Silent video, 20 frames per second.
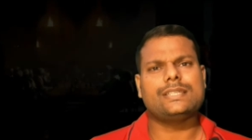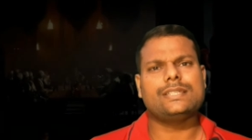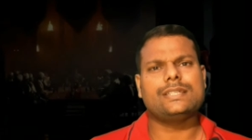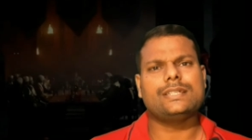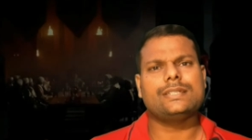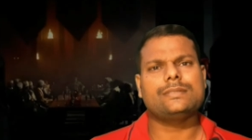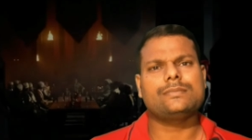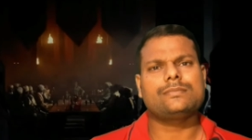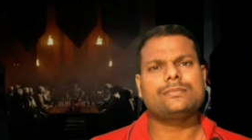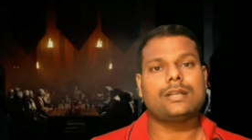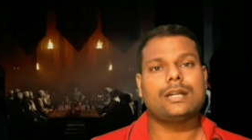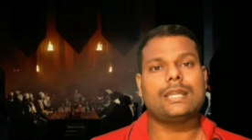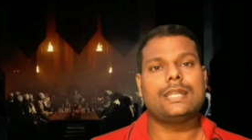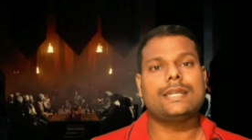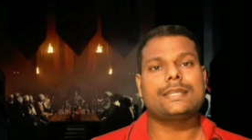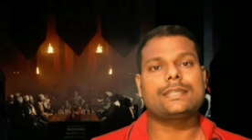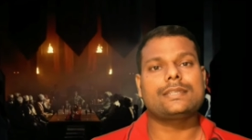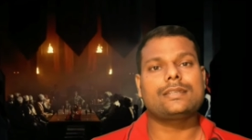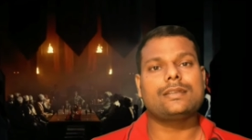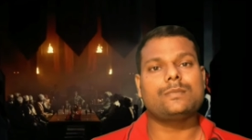ही है
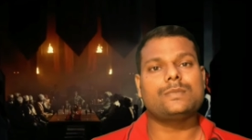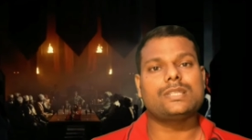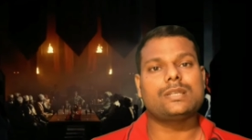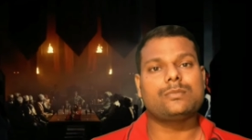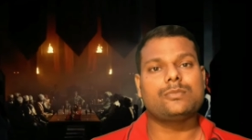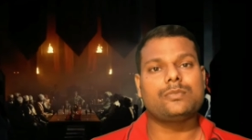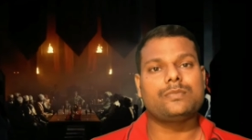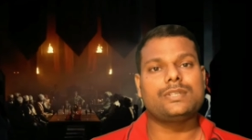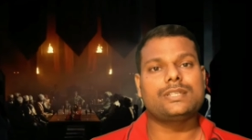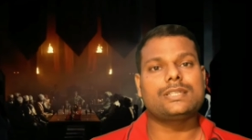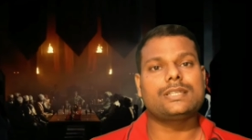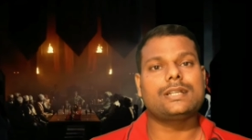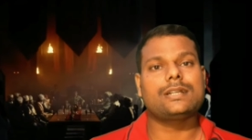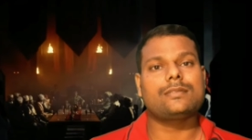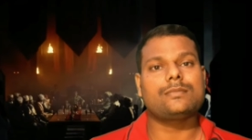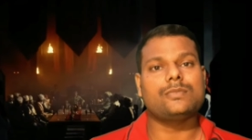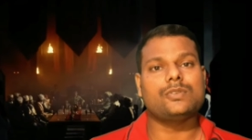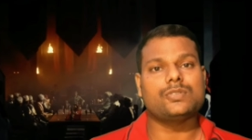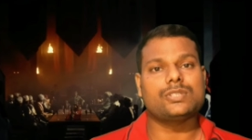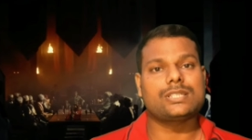हालांकि कब्जा मूवी की
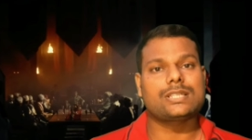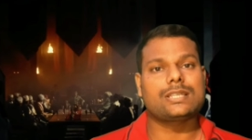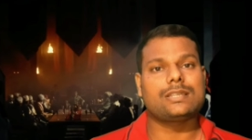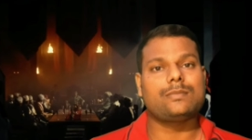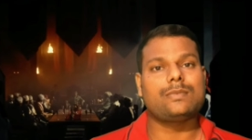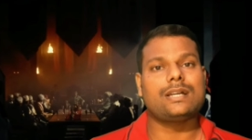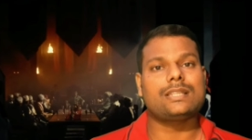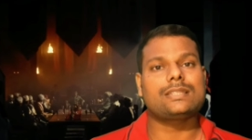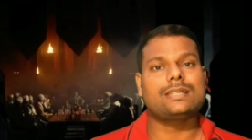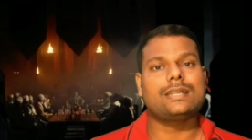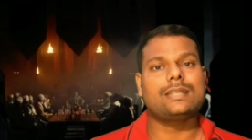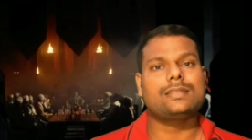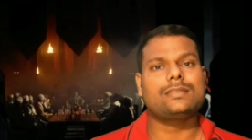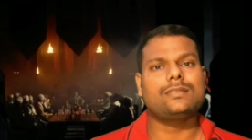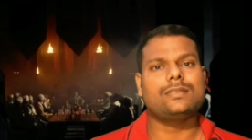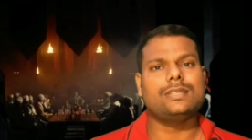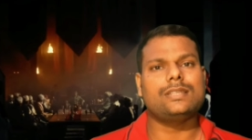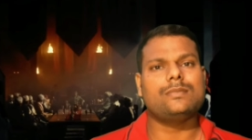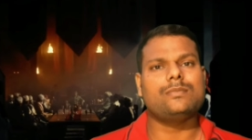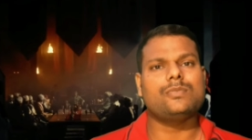अगर म्यूज़िक की बात करें
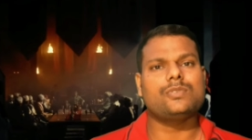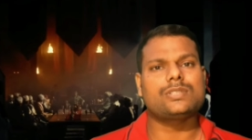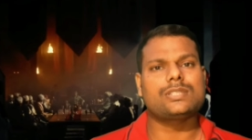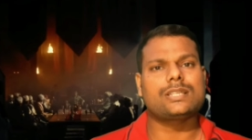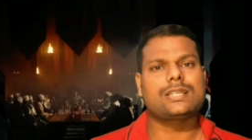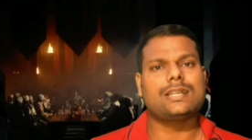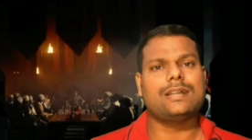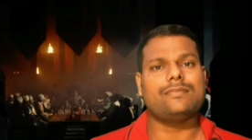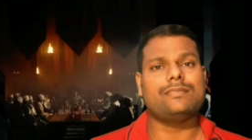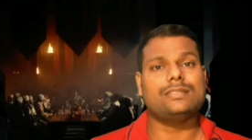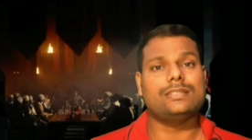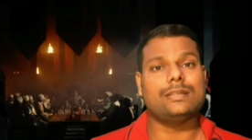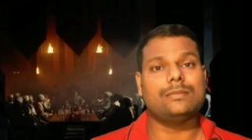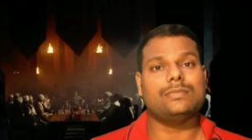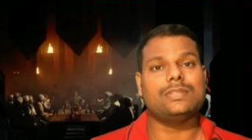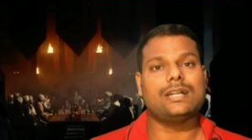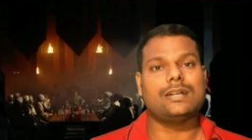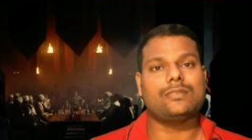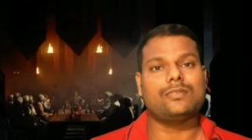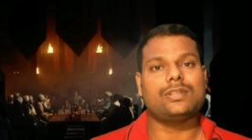तो ये म्यूज़िक काफ़ी
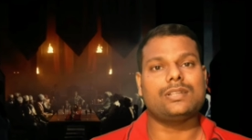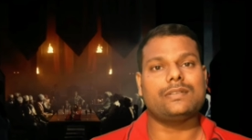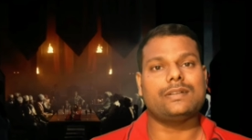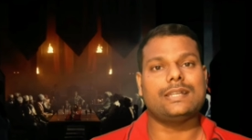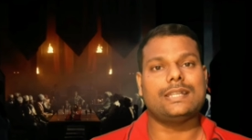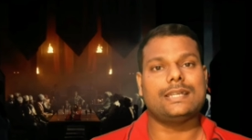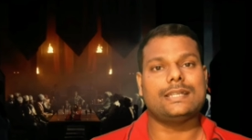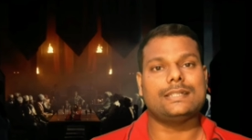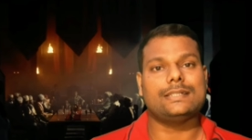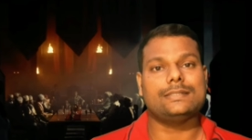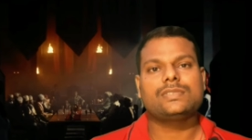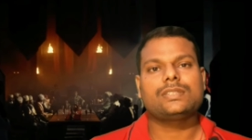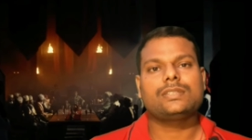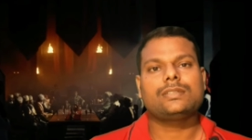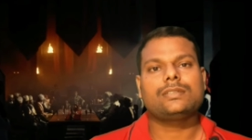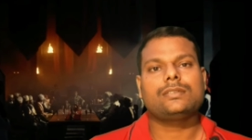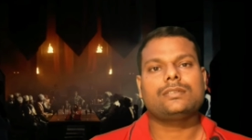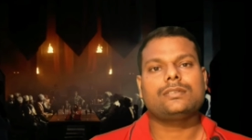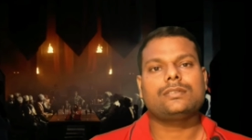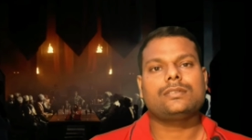दमदार होने वाला है
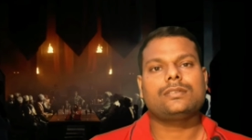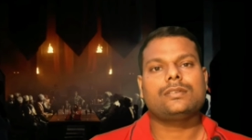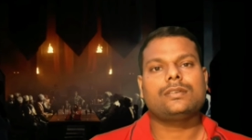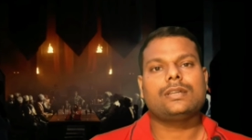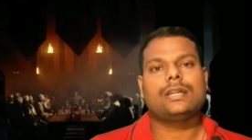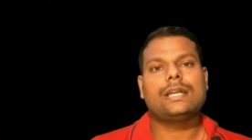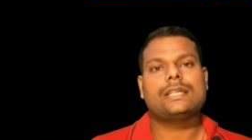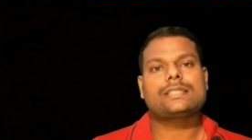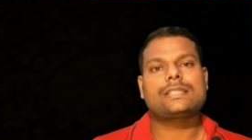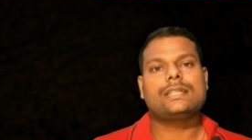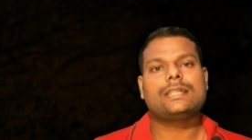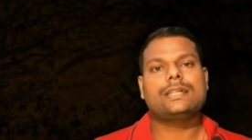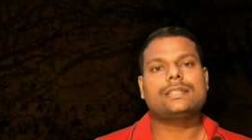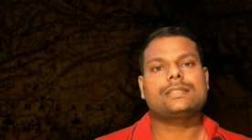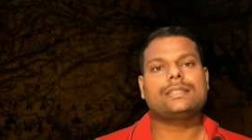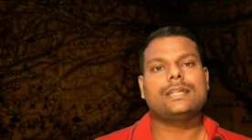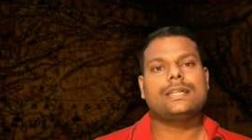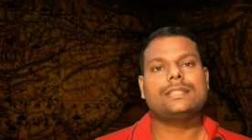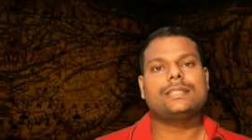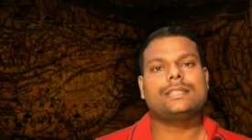ऐसा
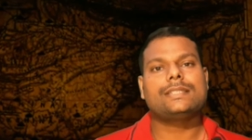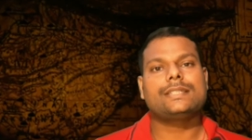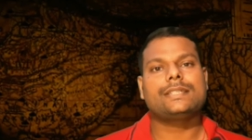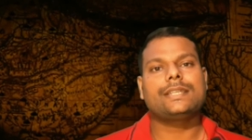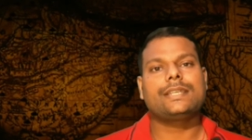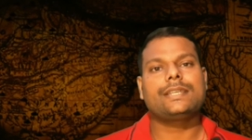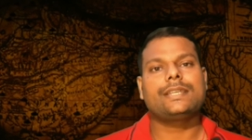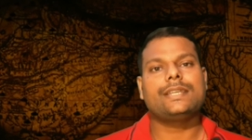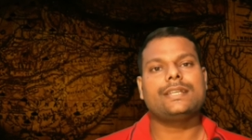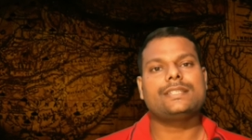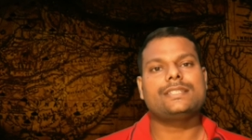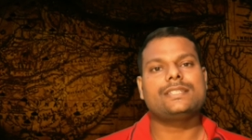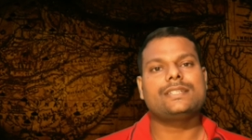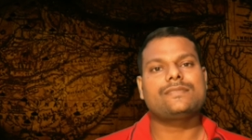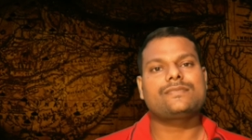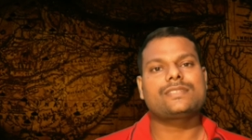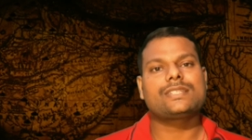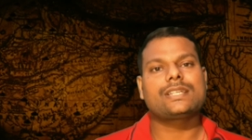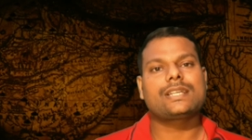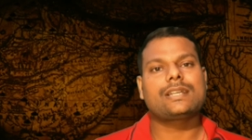लगता है जैसे कि
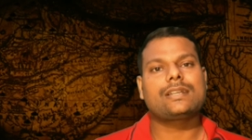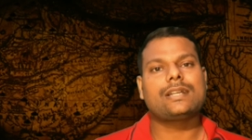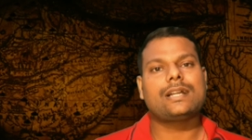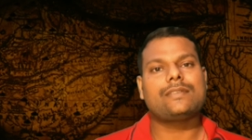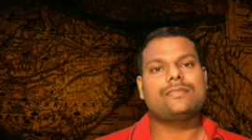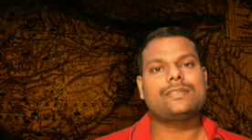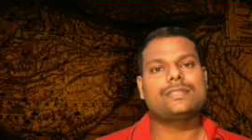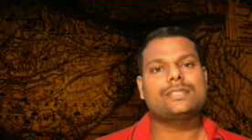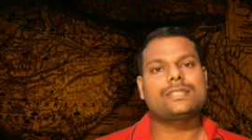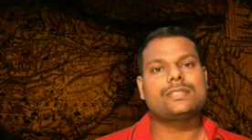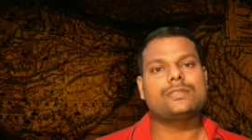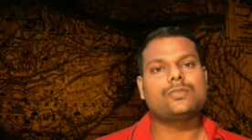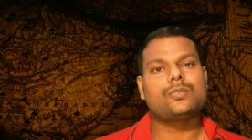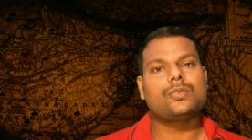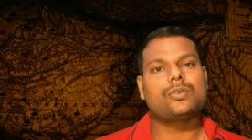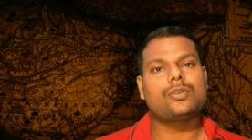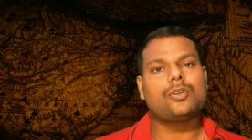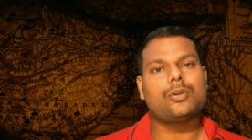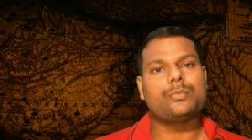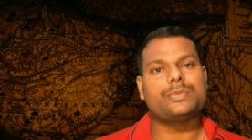के से काफ़ी सीन
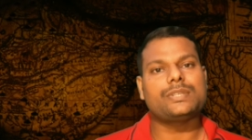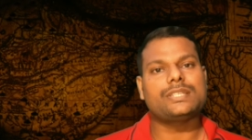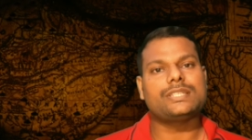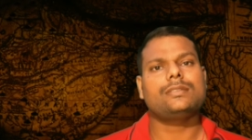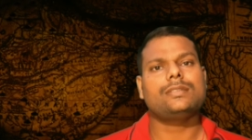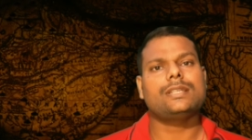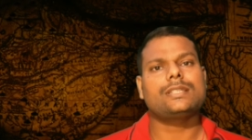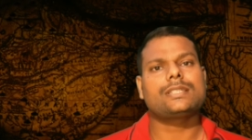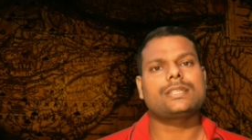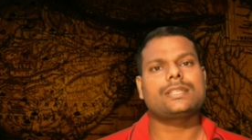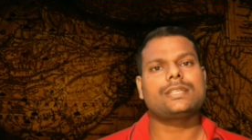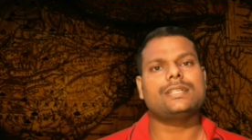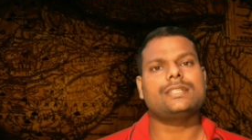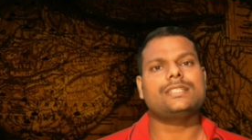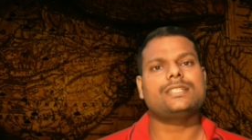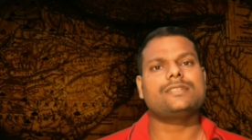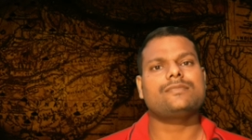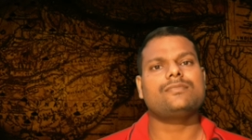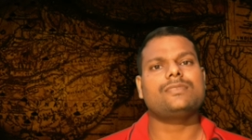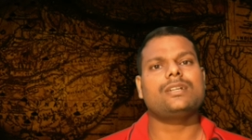को कॉपी किया जैसे
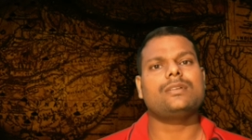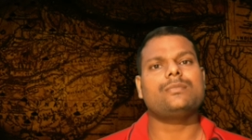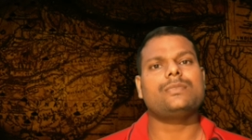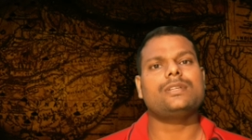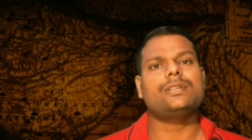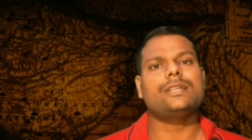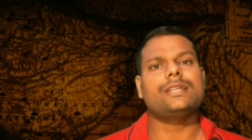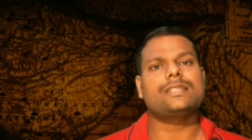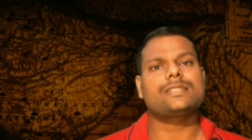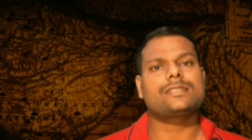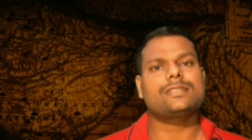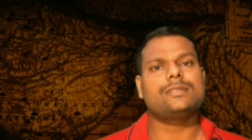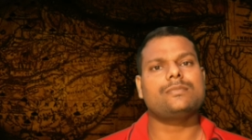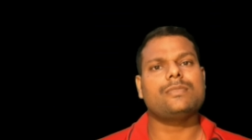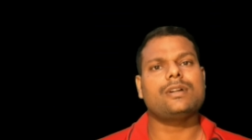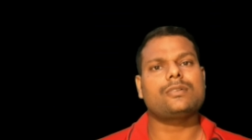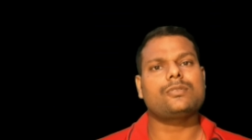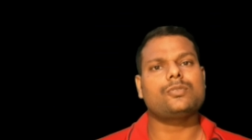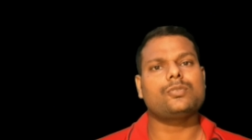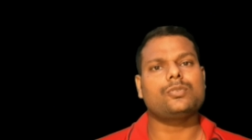के में हमें यश की माँ